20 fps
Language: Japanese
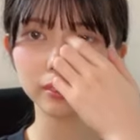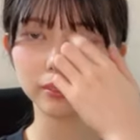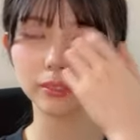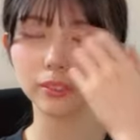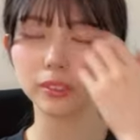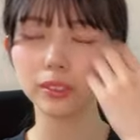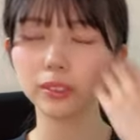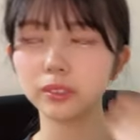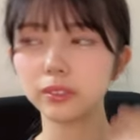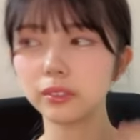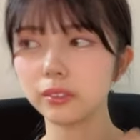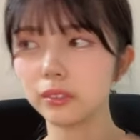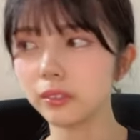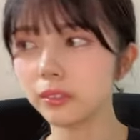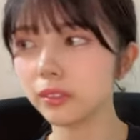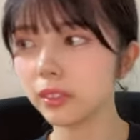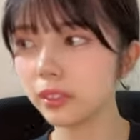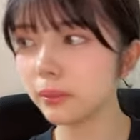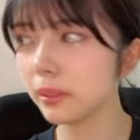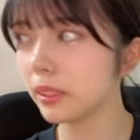この人
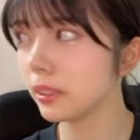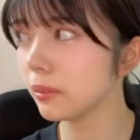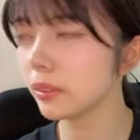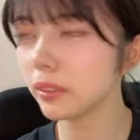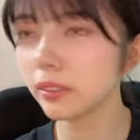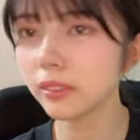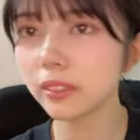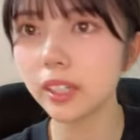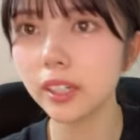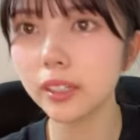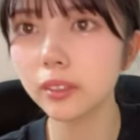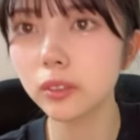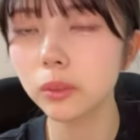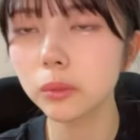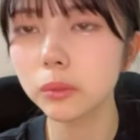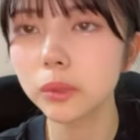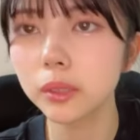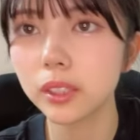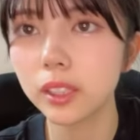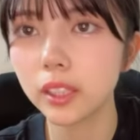今今来るか
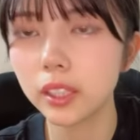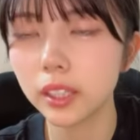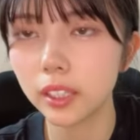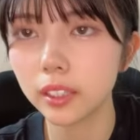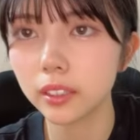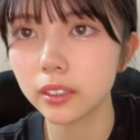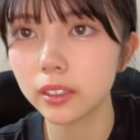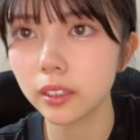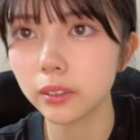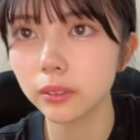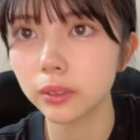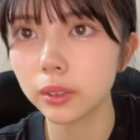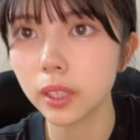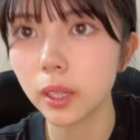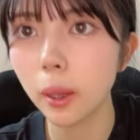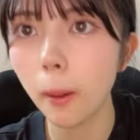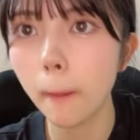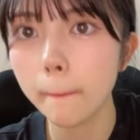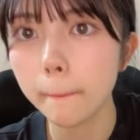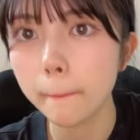と思っててスタッフさ
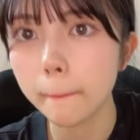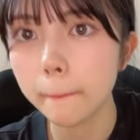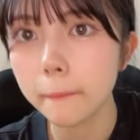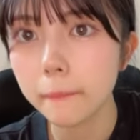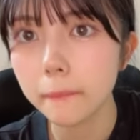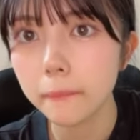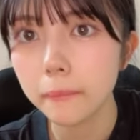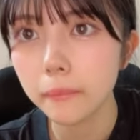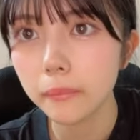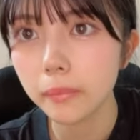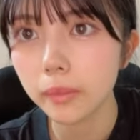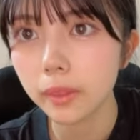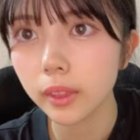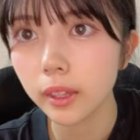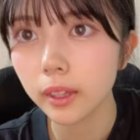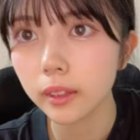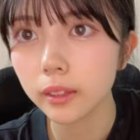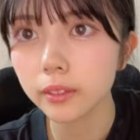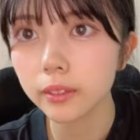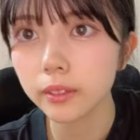ん
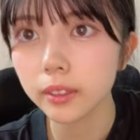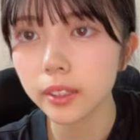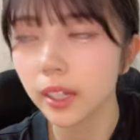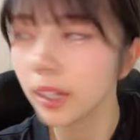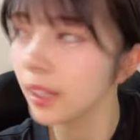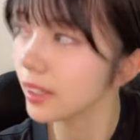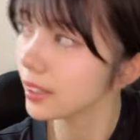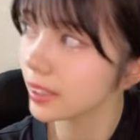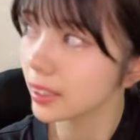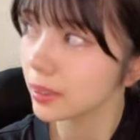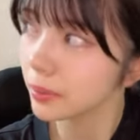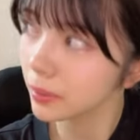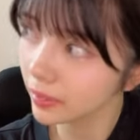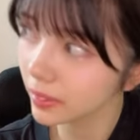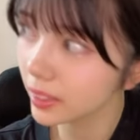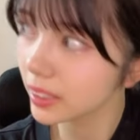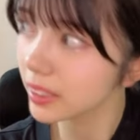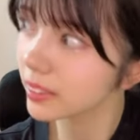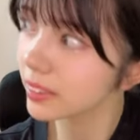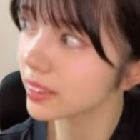それで「あ今
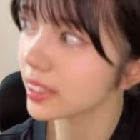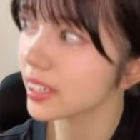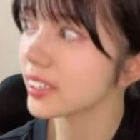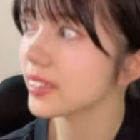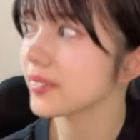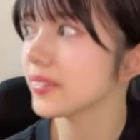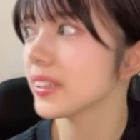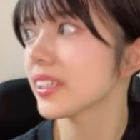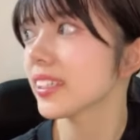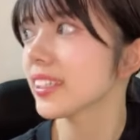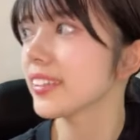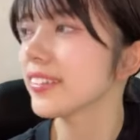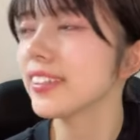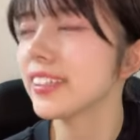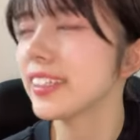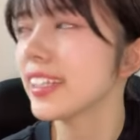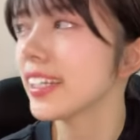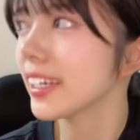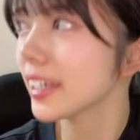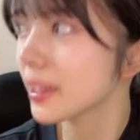はちょっと大丈夫です後
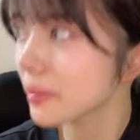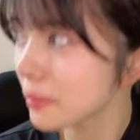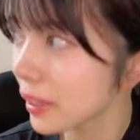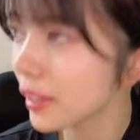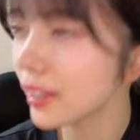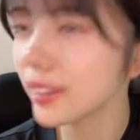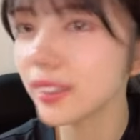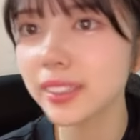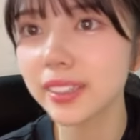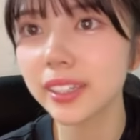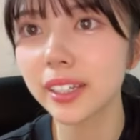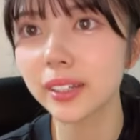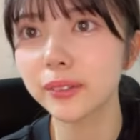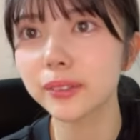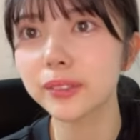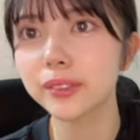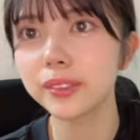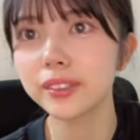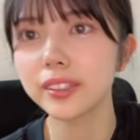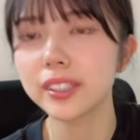でいただきます」って
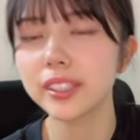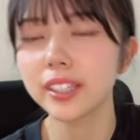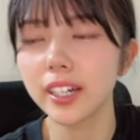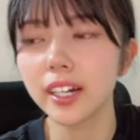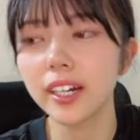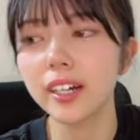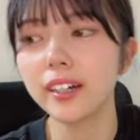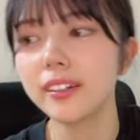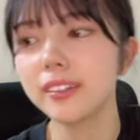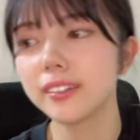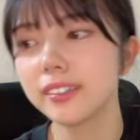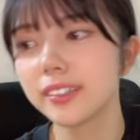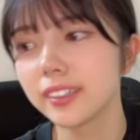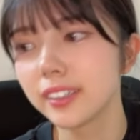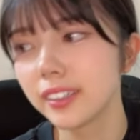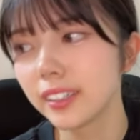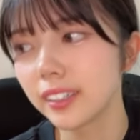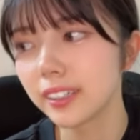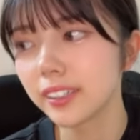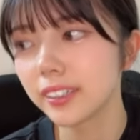こう言ってたら
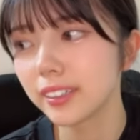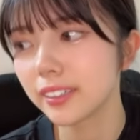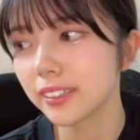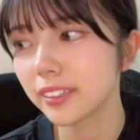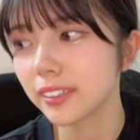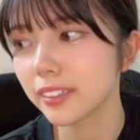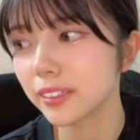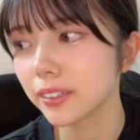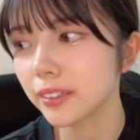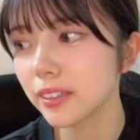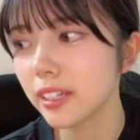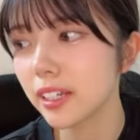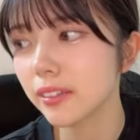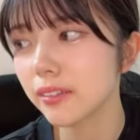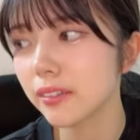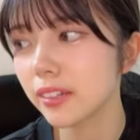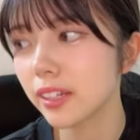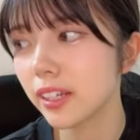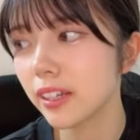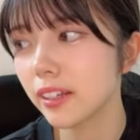なんかその
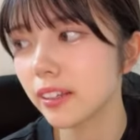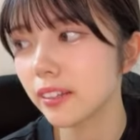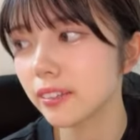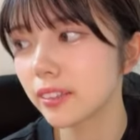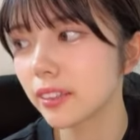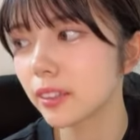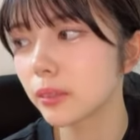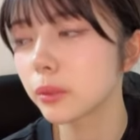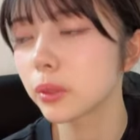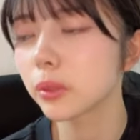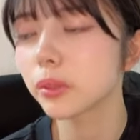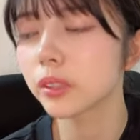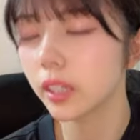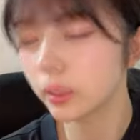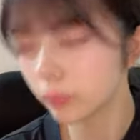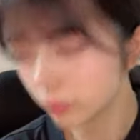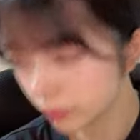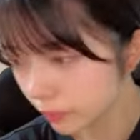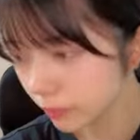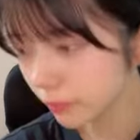後になんか無言
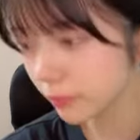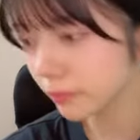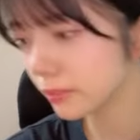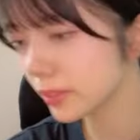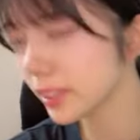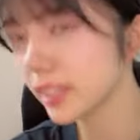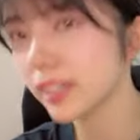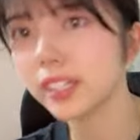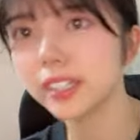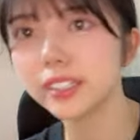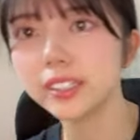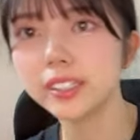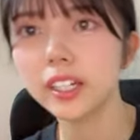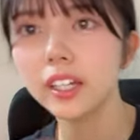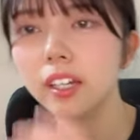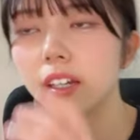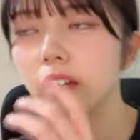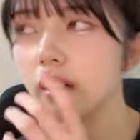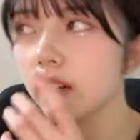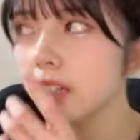でみたいな感じで「
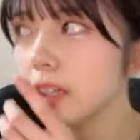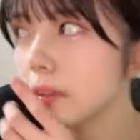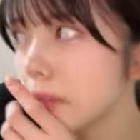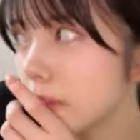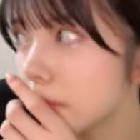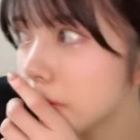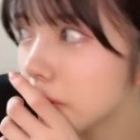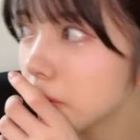あやばい